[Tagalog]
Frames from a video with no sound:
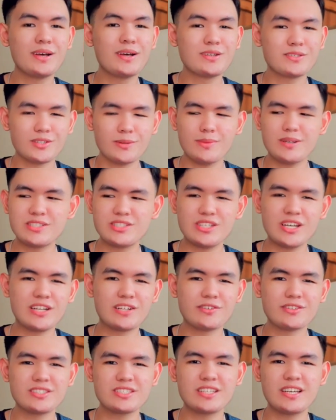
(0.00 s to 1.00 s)
sobrang
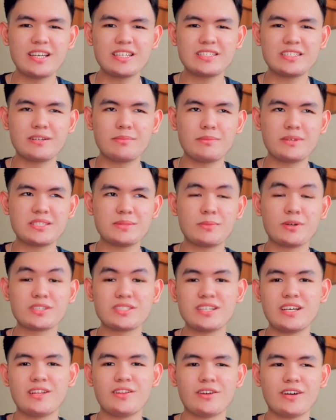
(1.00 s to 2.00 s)
generous guys ng mismong
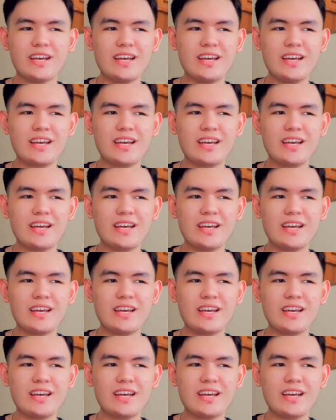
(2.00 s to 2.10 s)
seller